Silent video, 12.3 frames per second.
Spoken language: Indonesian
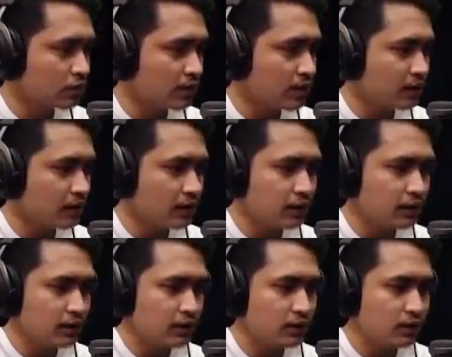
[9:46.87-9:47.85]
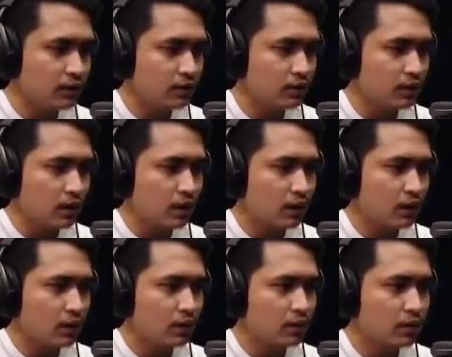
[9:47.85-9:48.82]
Kemana ini? Eh,
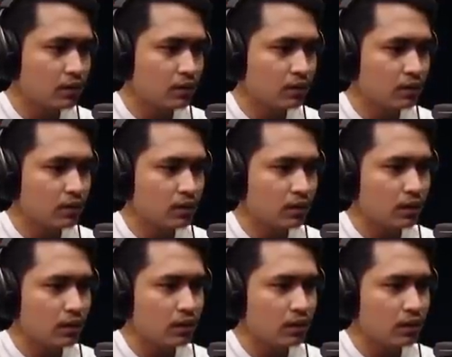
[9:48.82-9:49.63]
eh. Eh. eh.